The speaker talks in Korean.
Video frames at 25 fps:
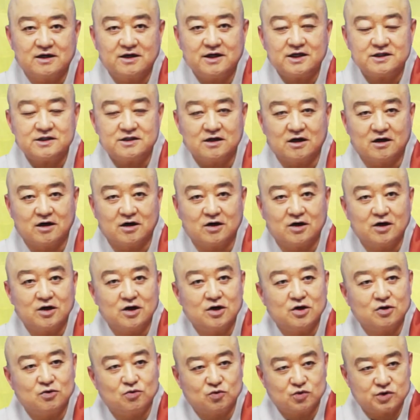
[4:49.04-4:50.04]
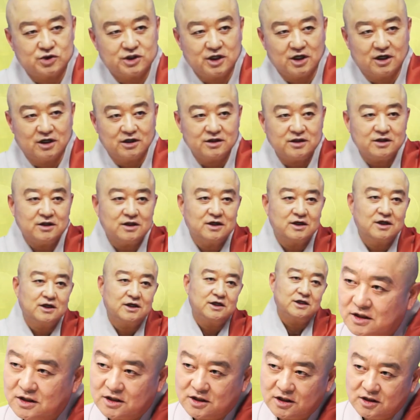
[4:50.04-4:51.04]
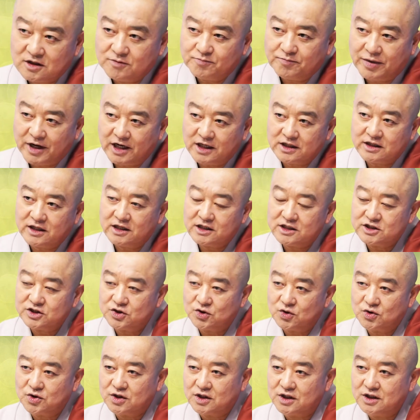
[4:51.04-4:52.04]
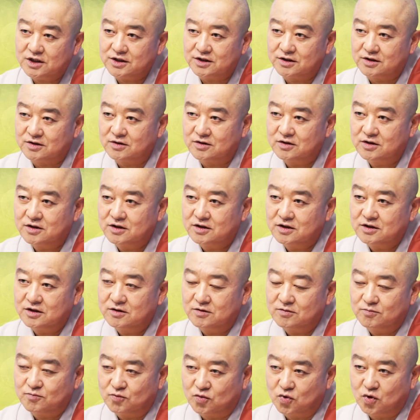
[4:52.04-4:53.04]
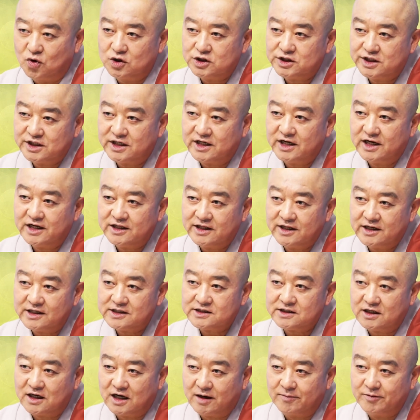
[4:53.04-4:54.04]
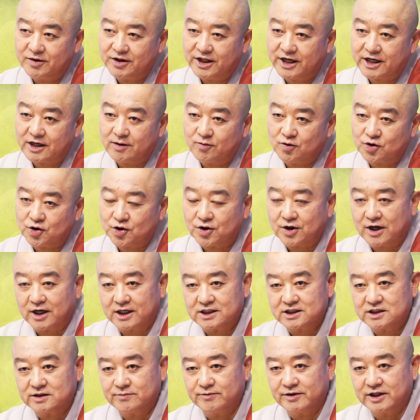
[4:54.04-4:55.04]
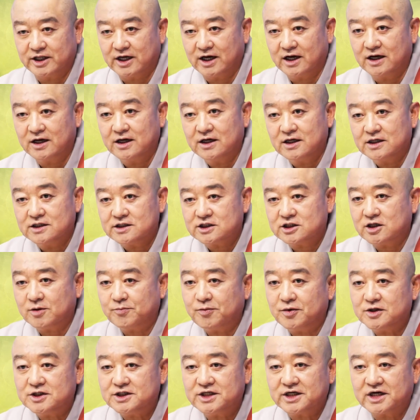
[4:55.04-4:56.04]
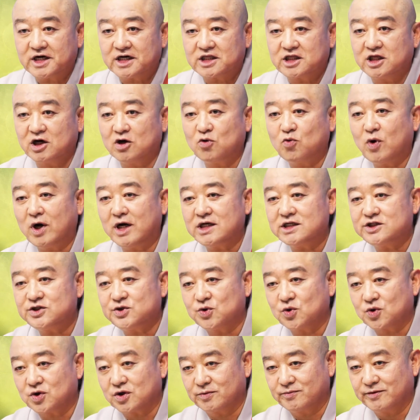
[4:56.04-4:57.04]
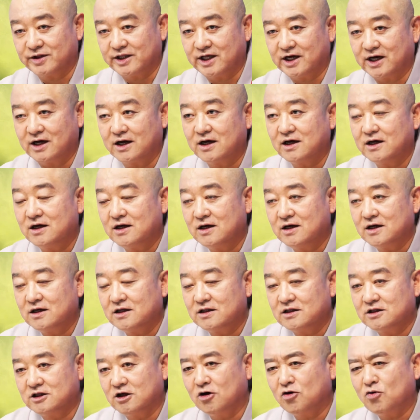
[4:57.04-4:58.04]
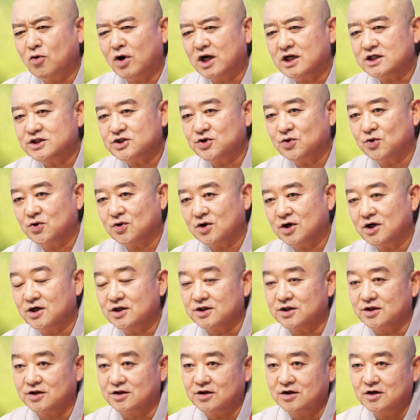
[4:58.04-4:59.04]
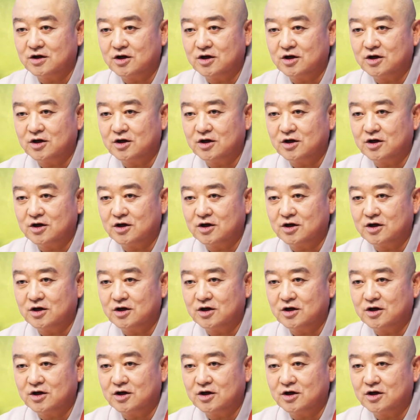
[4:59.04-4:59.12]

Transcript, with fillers: 그래서 우선 큰 8대 지옥은 무엇인가에 대해서 한번 알아보도록 하겠습니다. 첫 번째가 등활 지옥입니다. 등활 지옥은